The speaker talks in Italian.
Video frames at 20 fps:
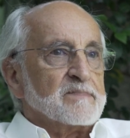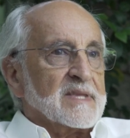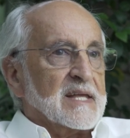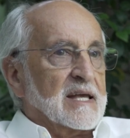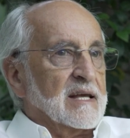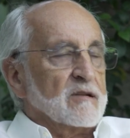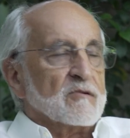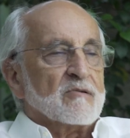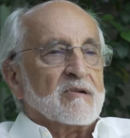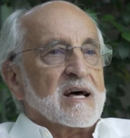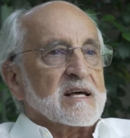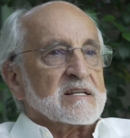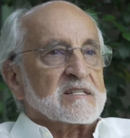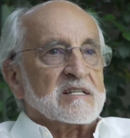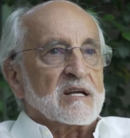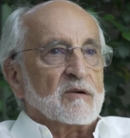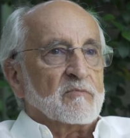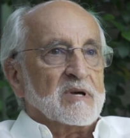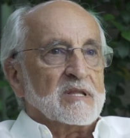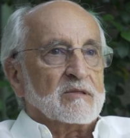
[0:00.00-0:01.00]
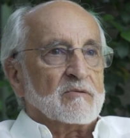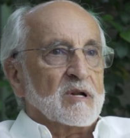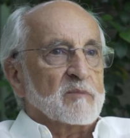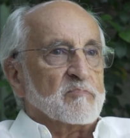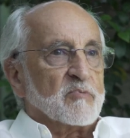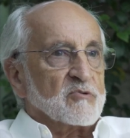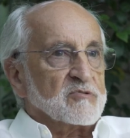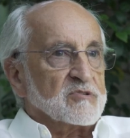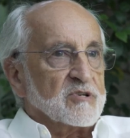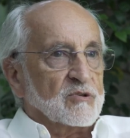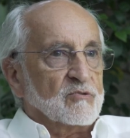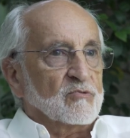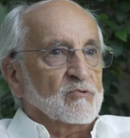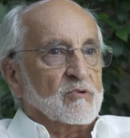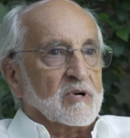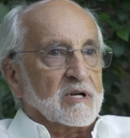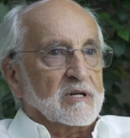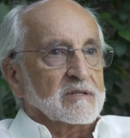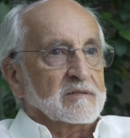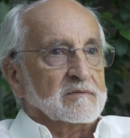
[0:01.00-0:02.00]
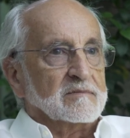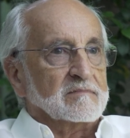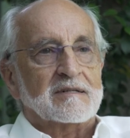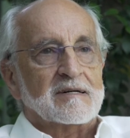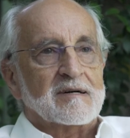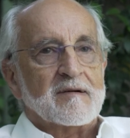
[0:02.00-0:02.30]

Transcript: che non hanno seguito le procedure.